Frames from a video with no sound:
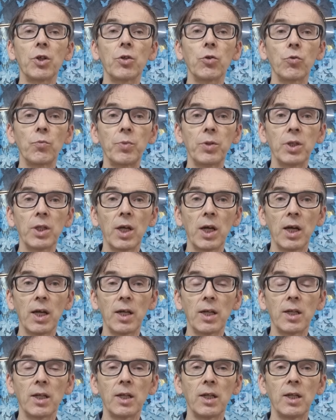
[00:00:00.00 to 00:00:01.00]
глубина.
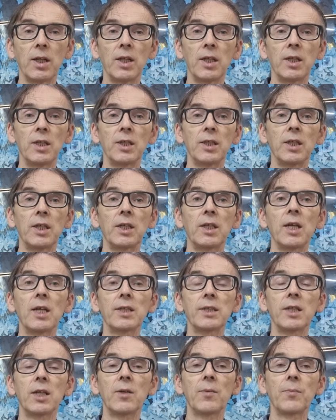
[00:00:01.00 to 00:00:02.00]
И
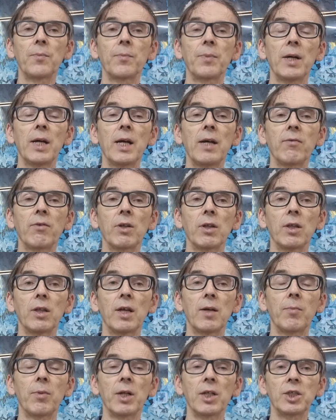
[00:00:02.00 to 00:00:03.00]
если Павел
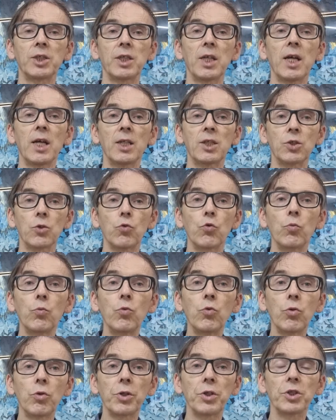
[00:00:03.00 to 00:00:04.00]
обращается к
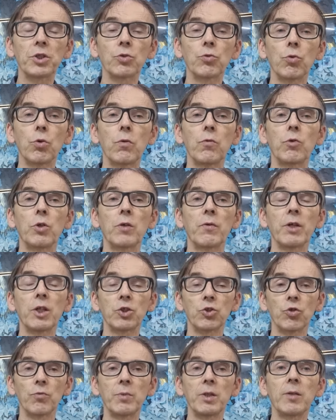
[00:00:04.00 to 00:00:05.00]
уму Христову и говорит,
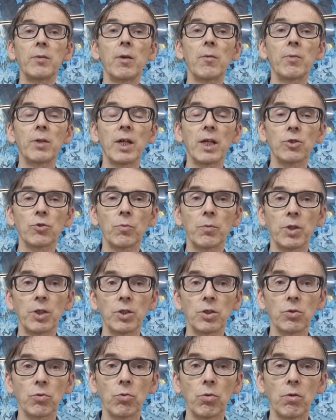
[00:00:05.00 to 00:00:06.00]
что мы имеем разум
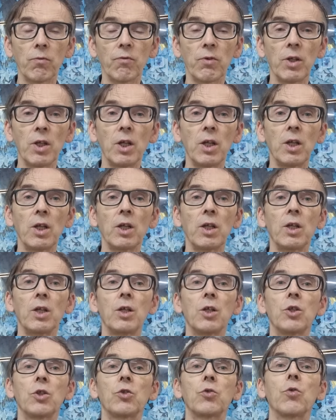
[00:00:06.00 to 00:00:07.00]
Христов,
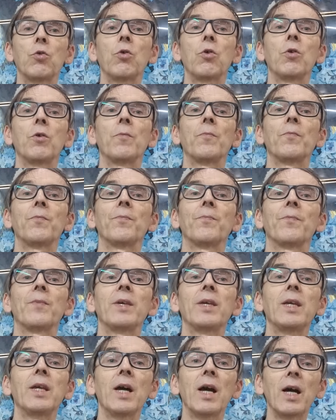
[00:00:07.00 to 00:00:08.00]
то
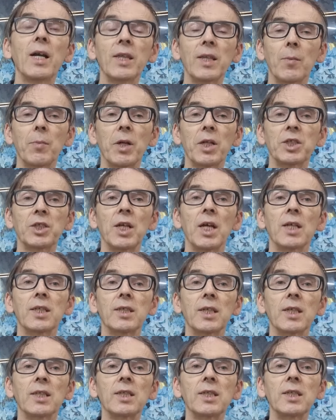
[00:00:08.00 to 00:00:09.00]
Иоанн
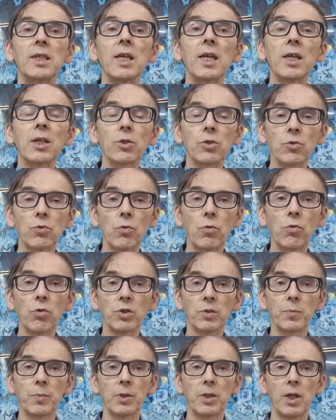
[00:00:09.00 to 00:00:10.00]
обращается к сердцу
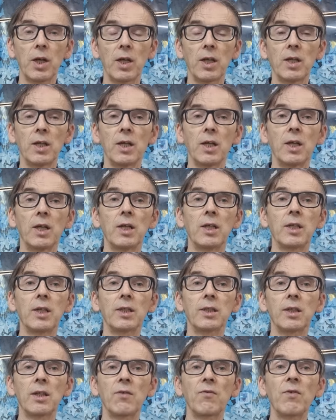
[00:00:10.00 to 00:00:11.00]
Господа – и
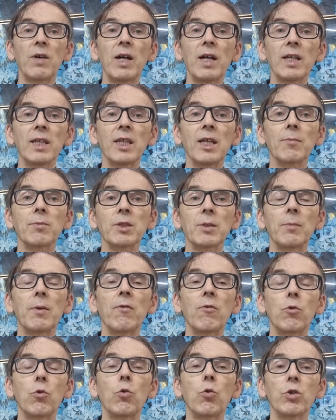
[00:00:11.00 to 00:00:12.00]
открывает нам
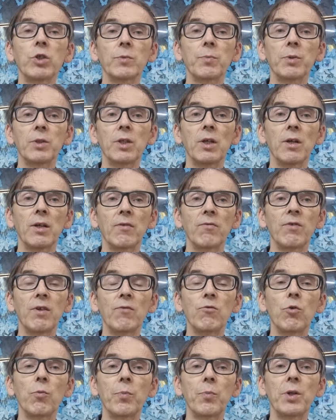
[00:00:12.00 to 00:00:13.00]
самого Господа в
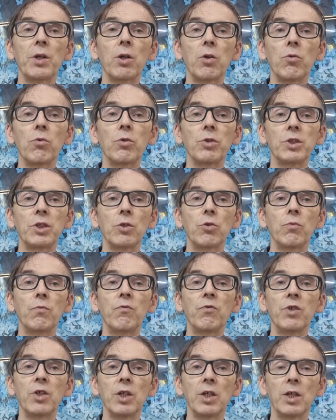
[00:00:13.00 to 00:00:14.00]
Его природе
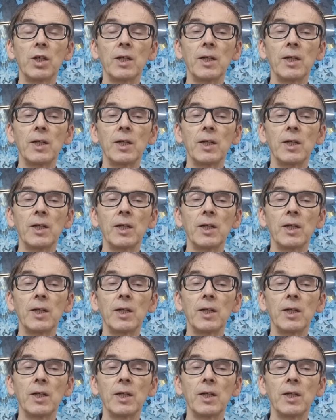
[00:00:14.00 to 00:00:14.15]
любви.